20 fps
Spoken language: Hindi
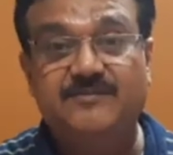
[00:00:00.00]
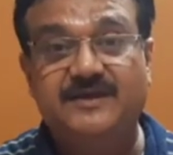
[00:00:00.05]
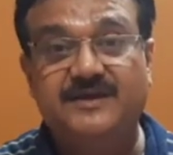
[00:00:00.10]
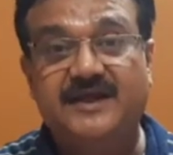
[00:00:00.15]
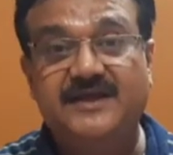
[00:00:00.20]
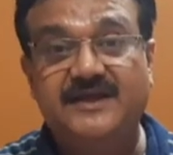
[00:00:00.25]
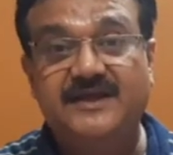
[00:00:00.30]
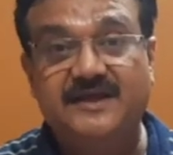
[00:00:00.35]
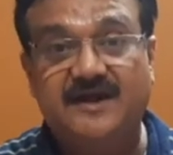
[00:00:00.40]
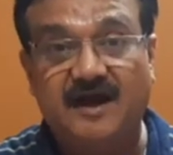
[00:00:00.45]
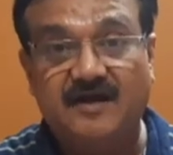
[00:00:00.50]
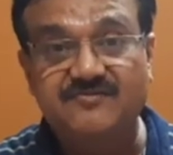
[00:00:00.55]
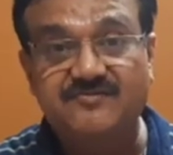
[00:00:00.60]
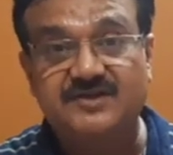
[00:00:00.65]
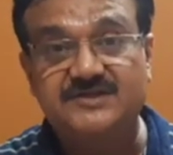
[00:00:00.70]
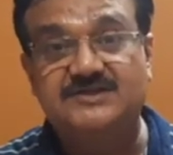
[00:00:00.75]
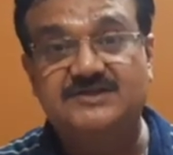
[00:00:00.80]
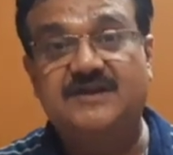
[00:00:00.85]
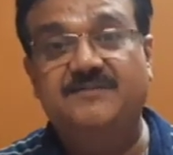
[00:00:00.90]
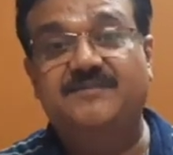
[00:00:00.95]
बनाई एक हाफ
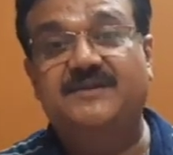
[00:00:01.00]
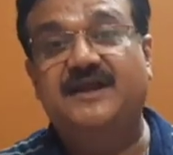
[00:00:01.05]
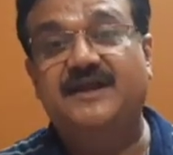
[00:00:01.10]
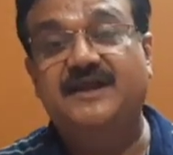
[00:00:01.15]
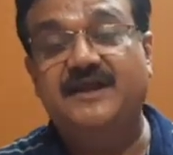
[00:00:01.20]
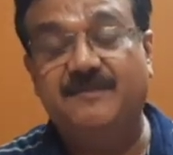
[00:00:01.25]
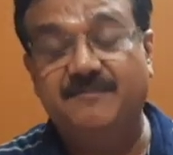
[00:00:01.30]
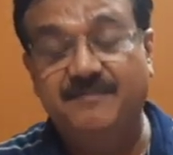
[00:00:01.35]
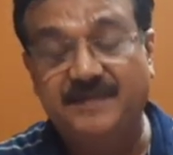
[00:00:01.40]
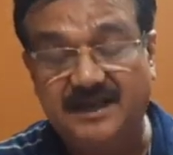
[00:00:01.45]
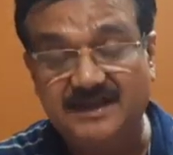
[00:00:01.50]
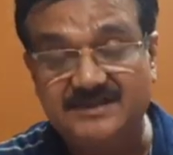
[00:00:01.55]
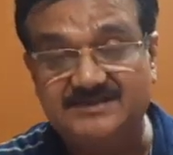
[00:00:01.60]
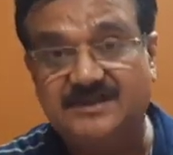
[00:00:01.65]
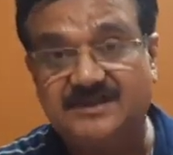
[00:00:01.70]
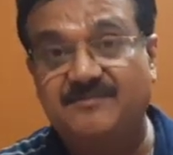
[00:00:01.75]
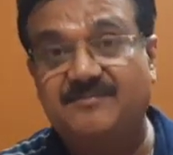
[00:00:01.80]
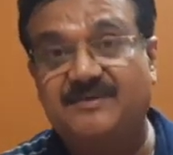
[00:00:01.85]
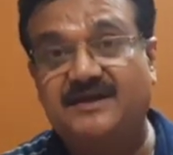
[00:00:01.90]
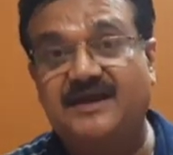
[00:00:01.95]
सेंचुरी बनाई एक बयालीस
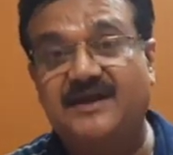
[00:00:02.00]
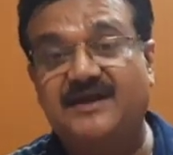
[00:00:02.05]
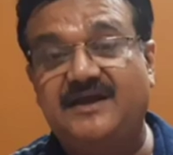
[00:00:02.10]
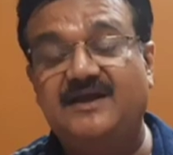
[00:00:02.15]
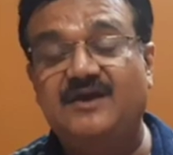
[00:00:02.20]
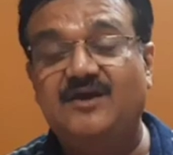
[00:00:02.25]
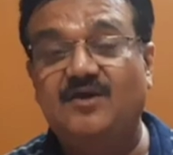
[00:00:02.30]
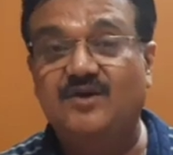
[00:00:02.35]
रन बनाए